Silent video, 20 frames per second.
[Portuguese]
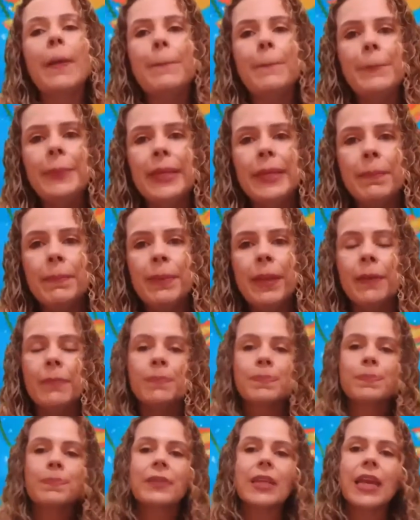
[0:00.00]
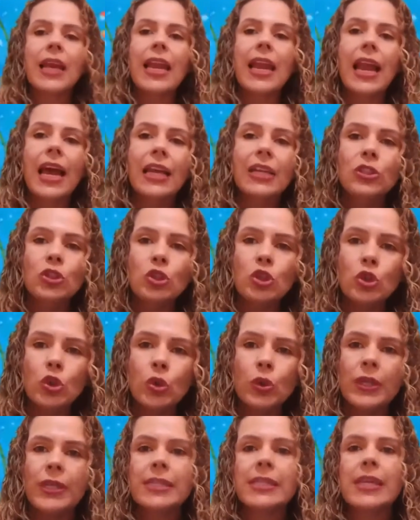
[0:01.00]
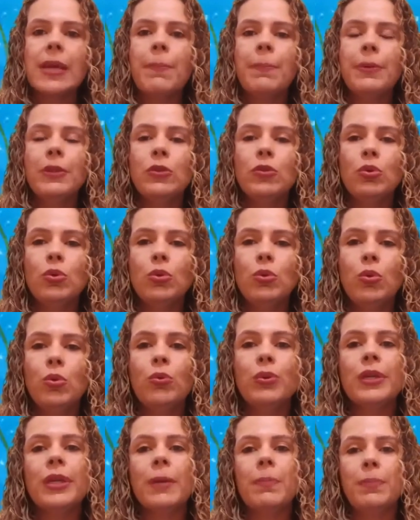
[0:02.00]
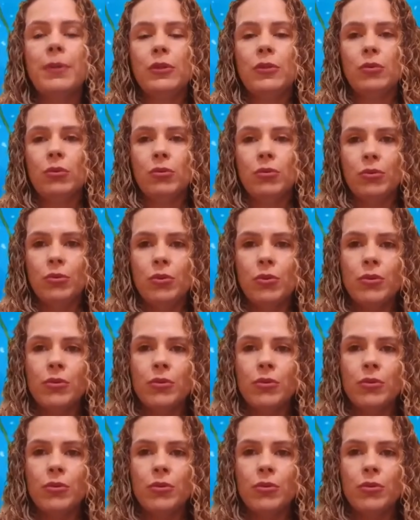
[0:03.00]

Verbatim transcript: Na Bíblia, lá em Jonas capítulo 1 e capítulo